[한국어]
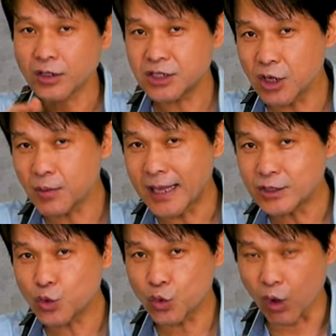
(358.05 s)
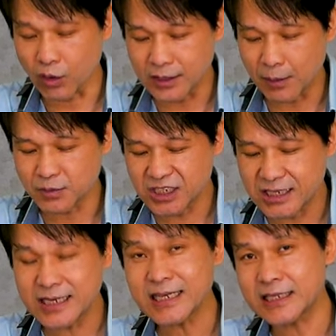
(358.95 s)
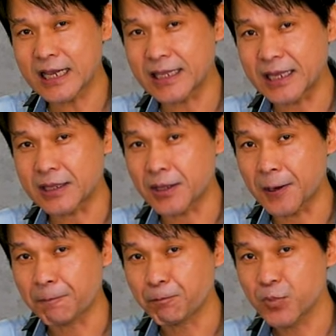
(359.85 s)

시접을 한쪽으로 넘기다보면 칭해지게 돼 있어요.